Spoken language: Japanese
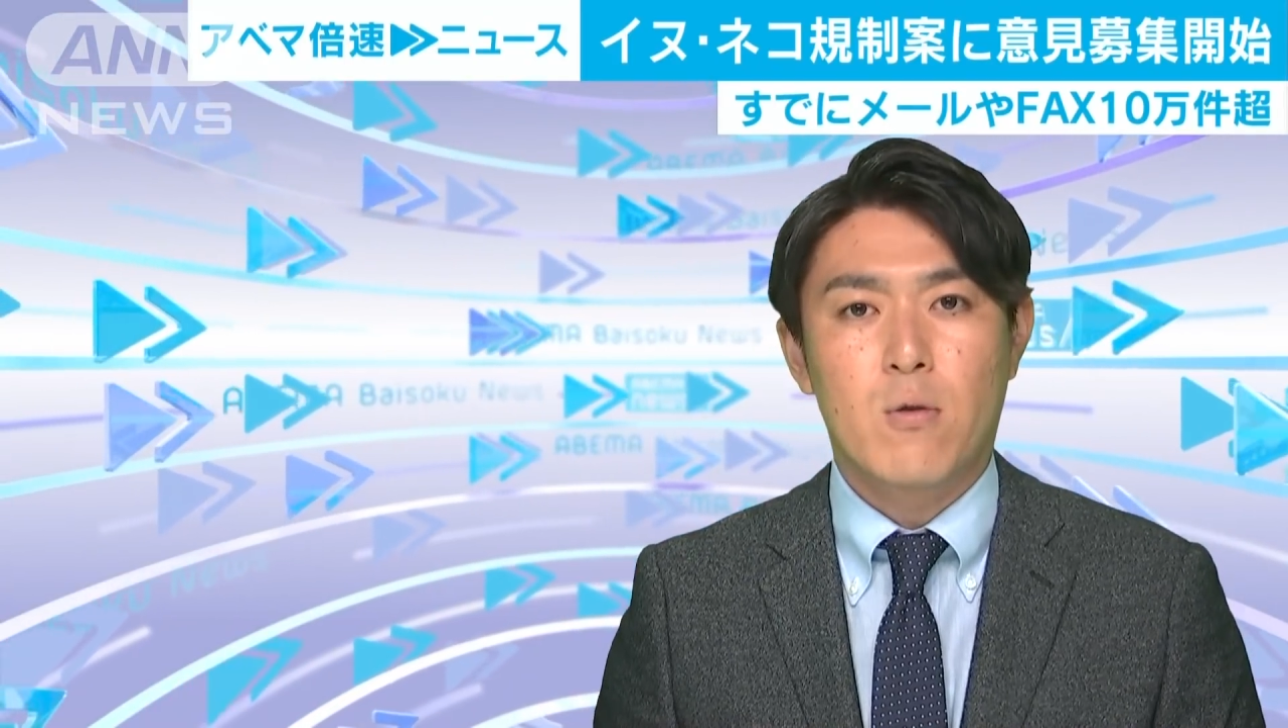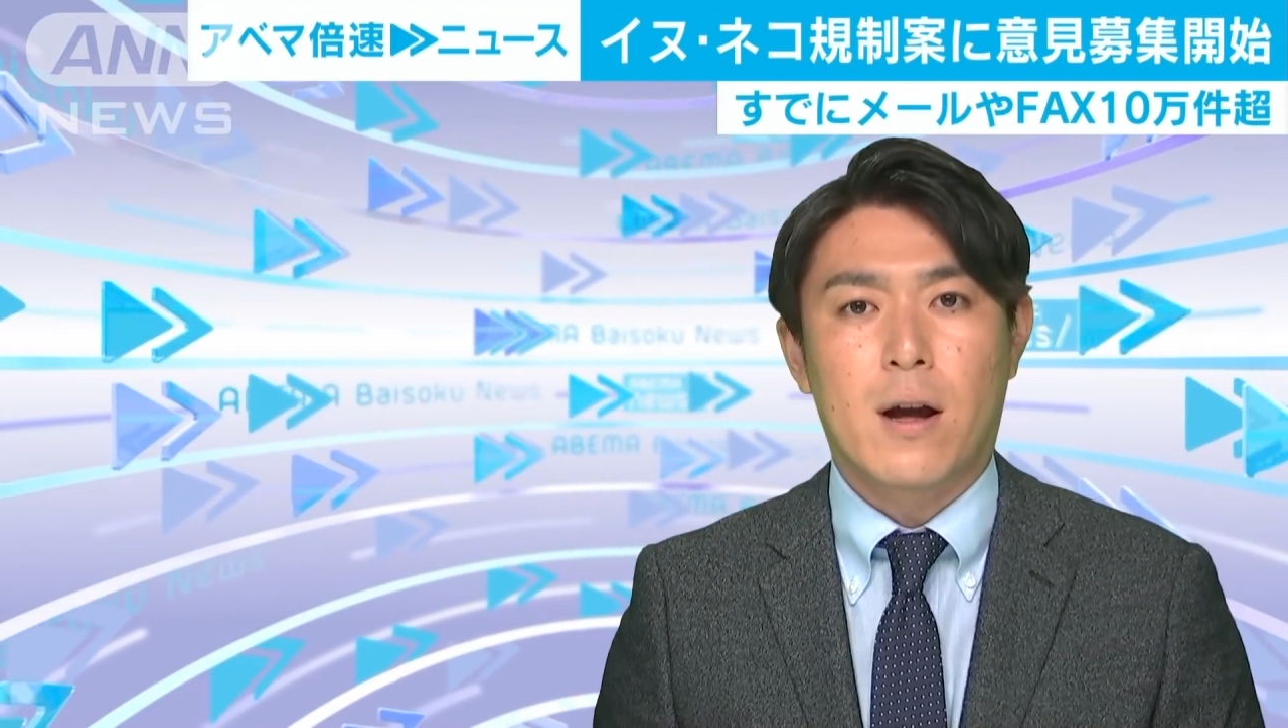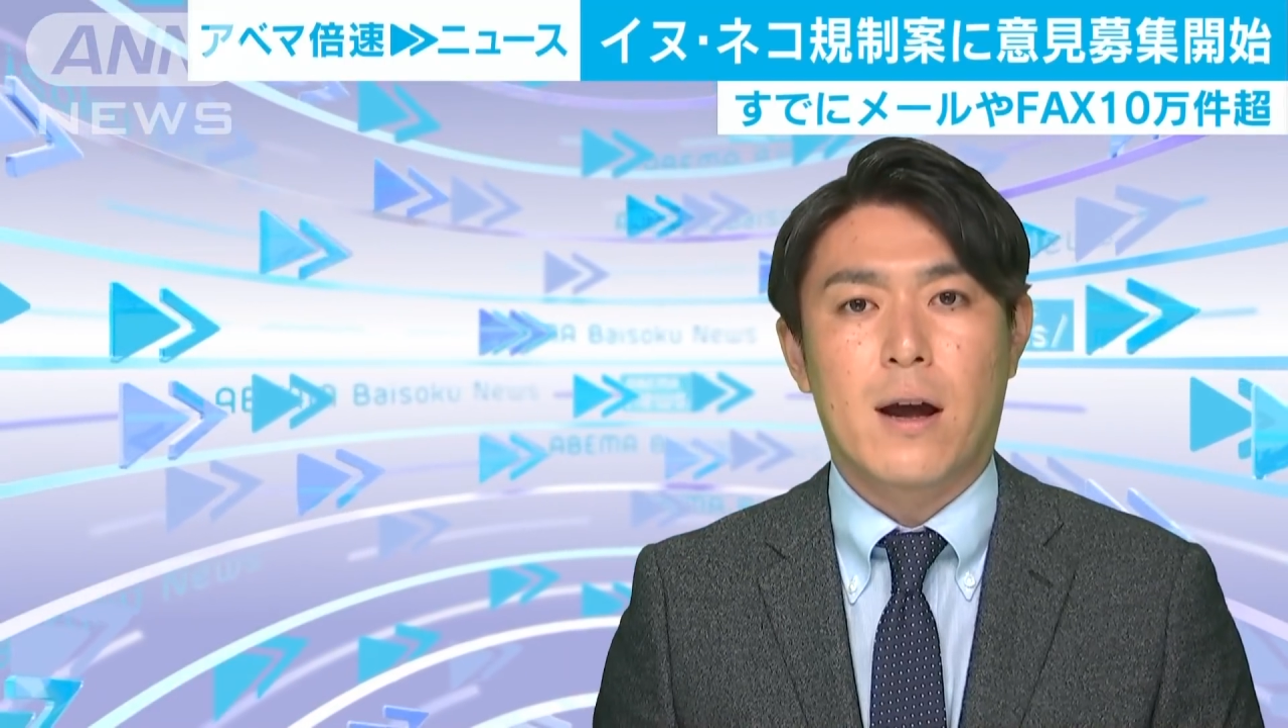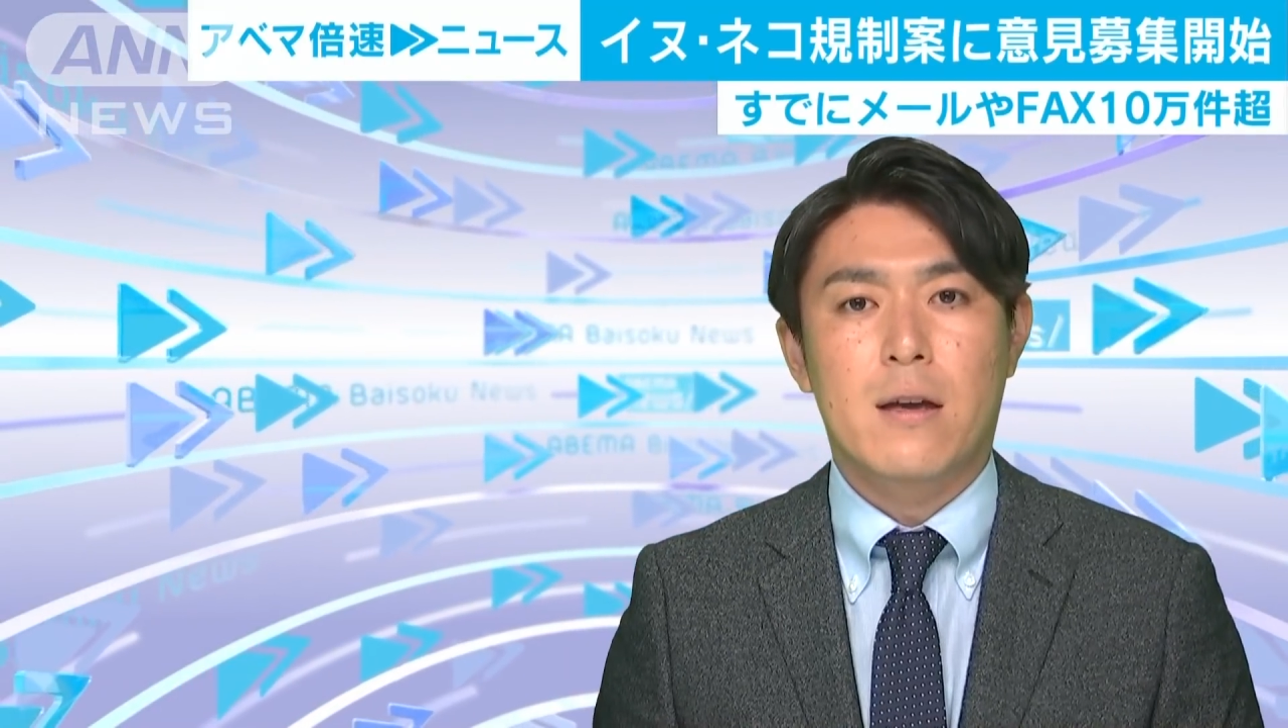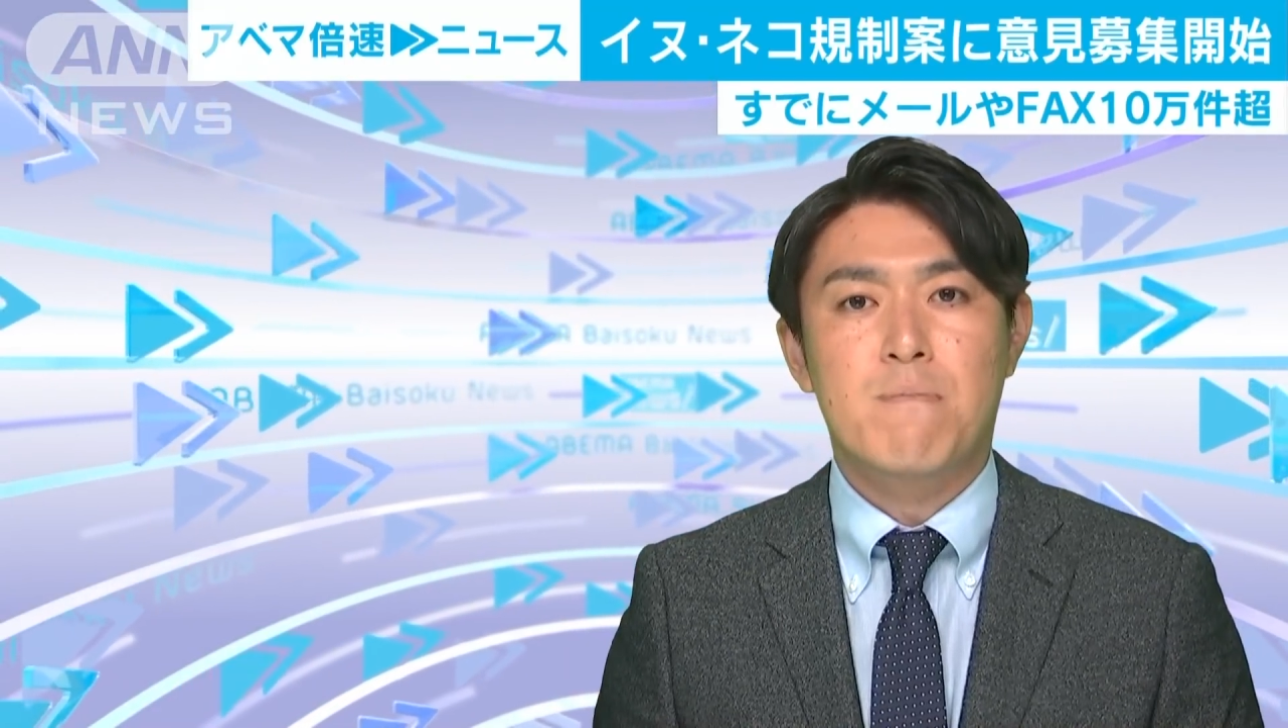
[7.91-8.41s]

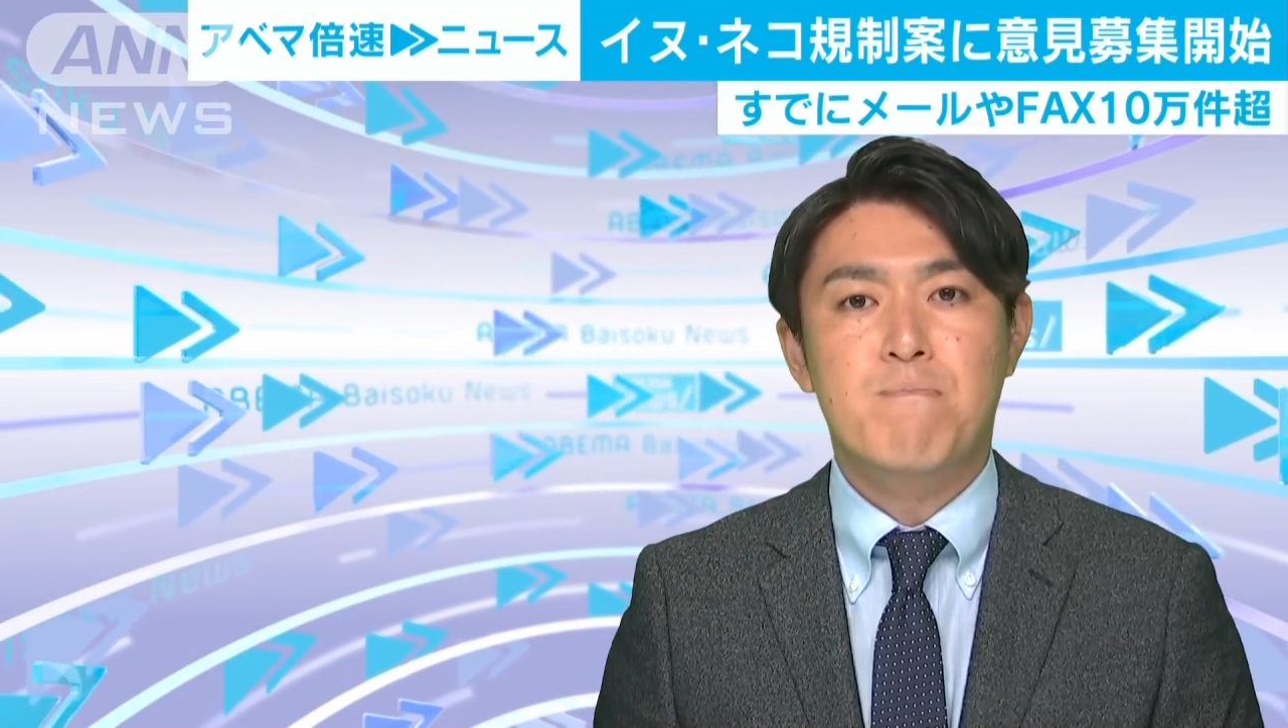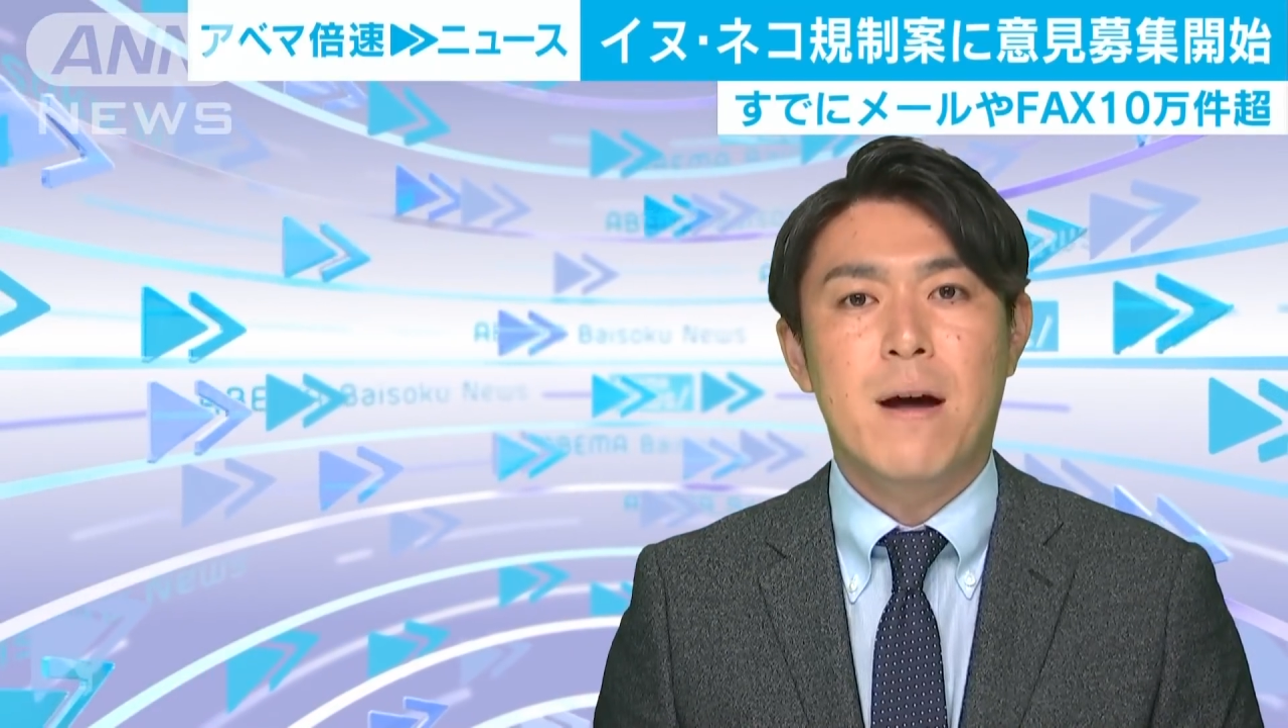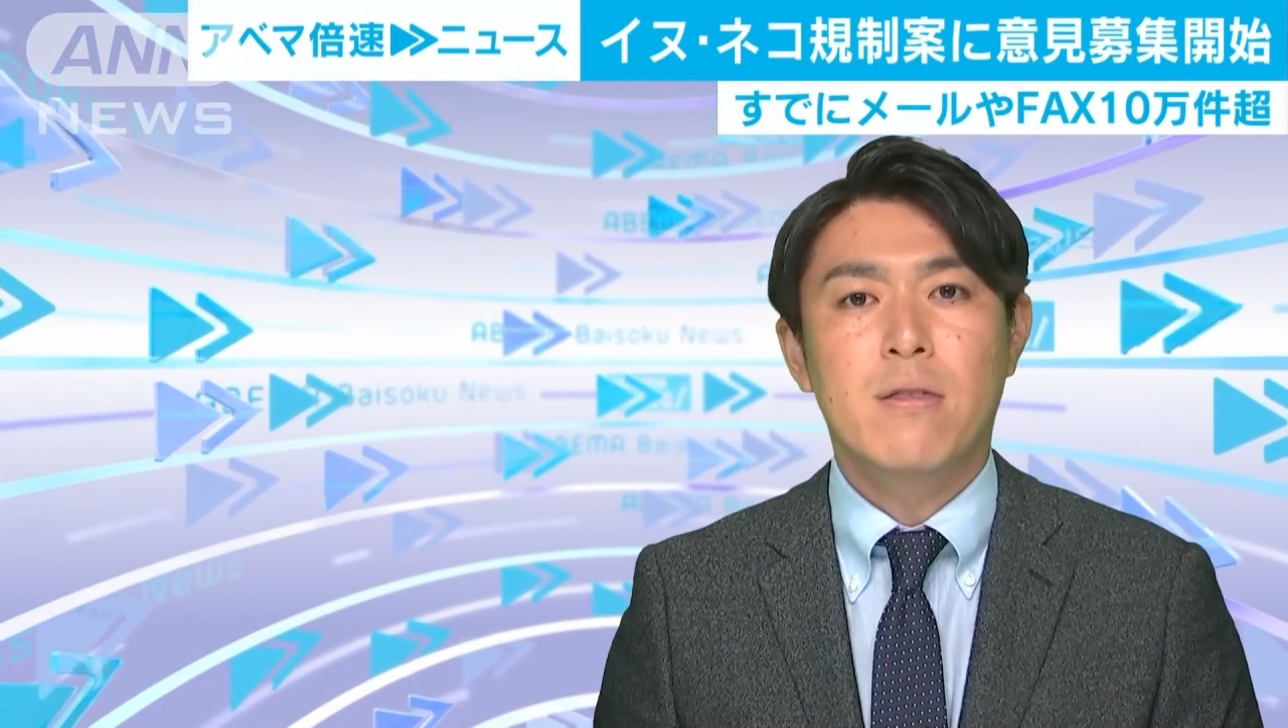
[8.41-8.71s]
今日から一